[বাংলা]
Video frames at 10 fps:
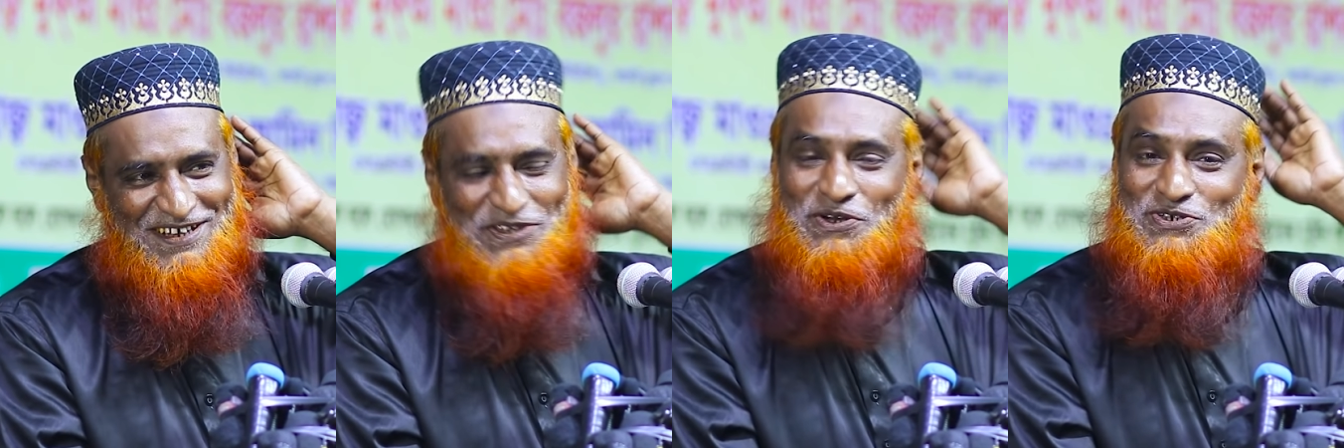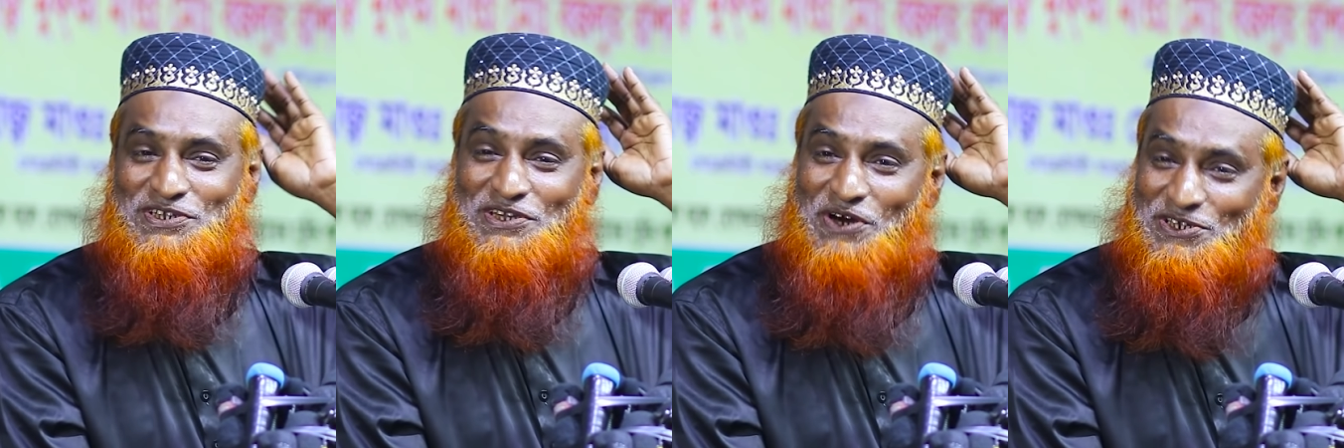তোর
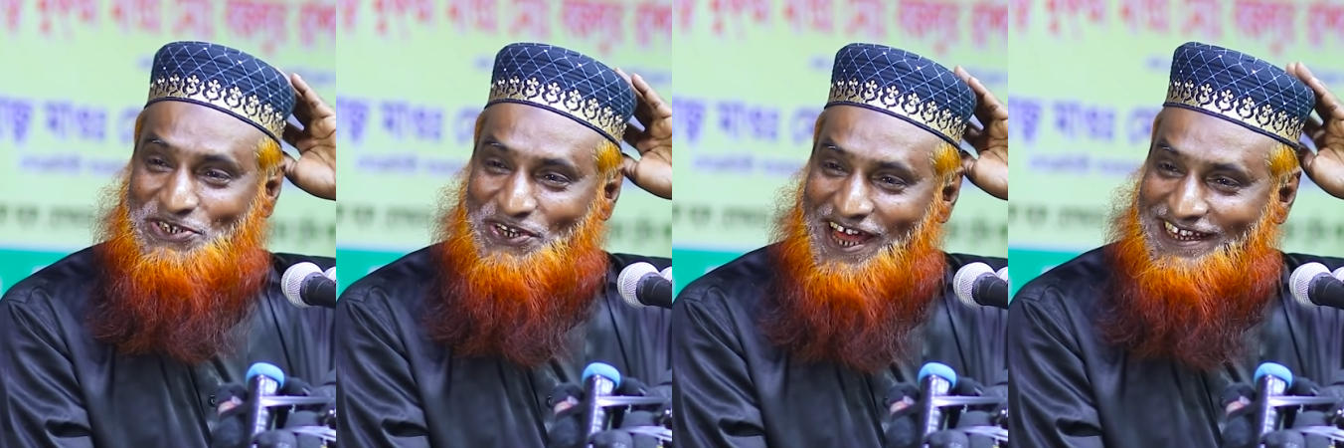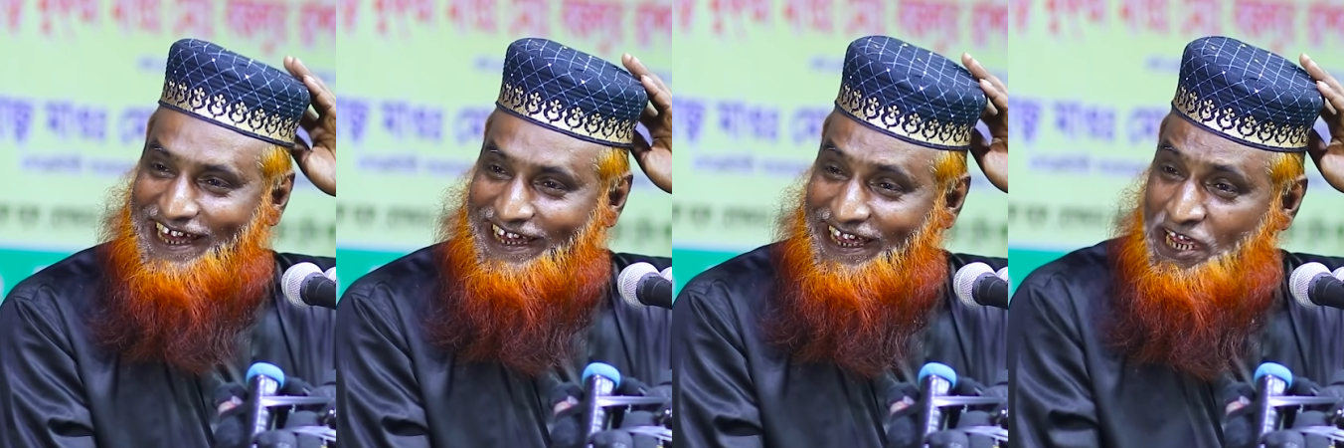যদি ধৈর্য না
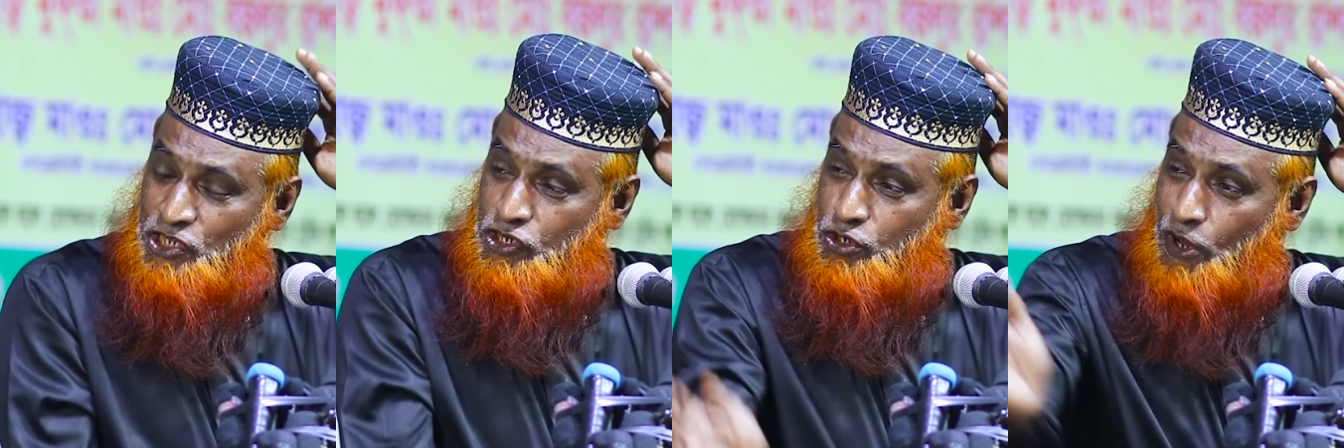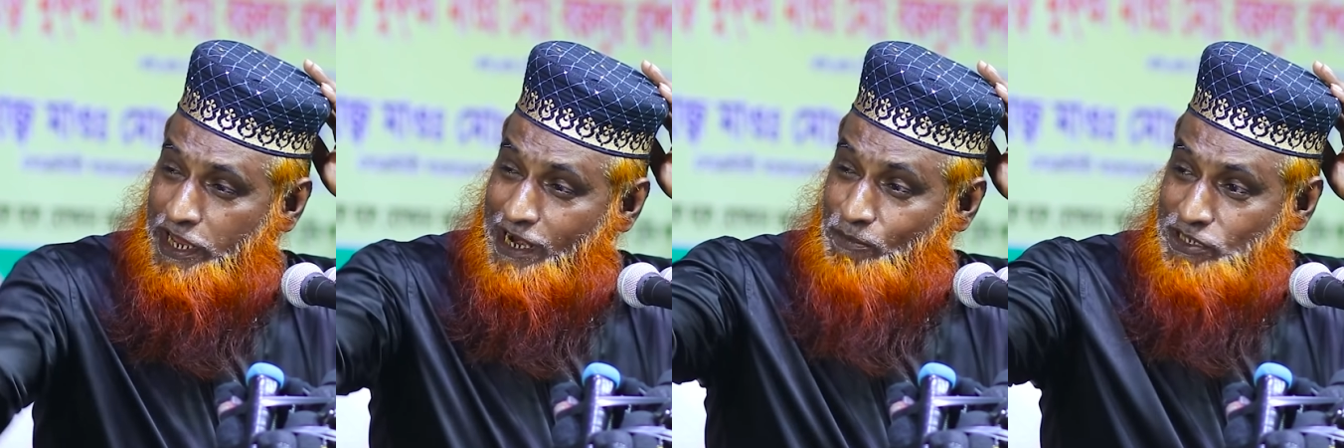থাকে তুই
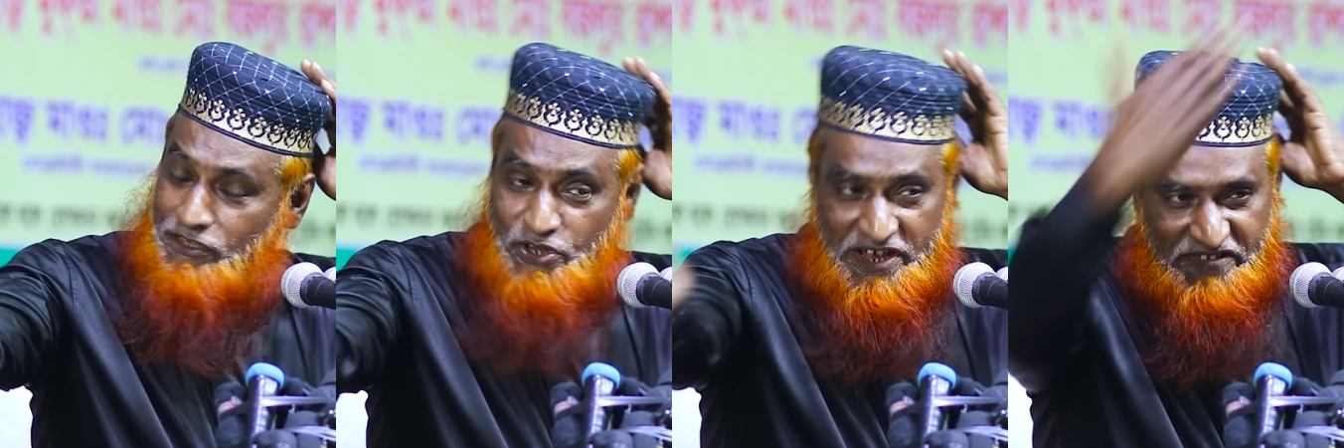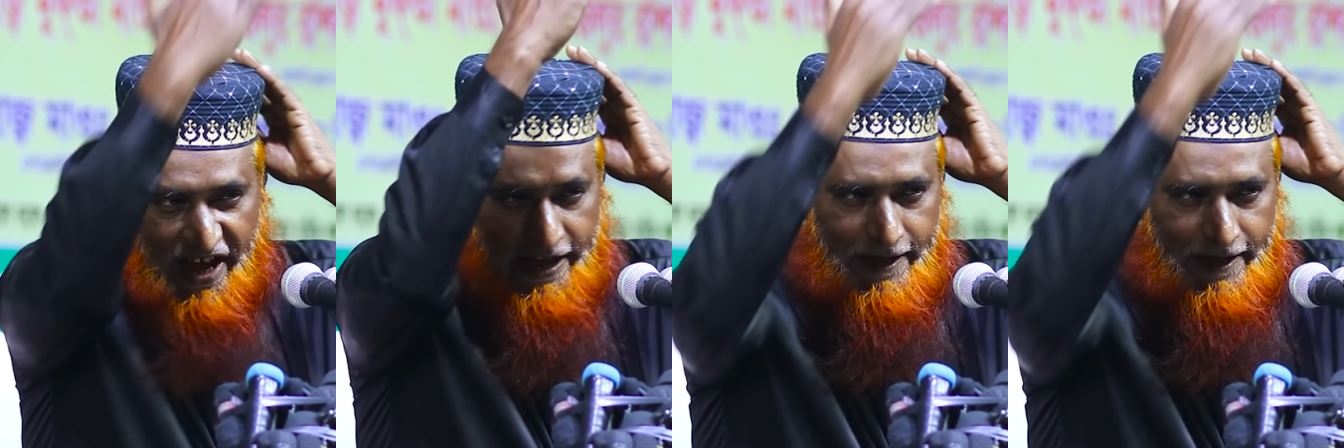ডয়ারের মধ্যে থুয়ে যা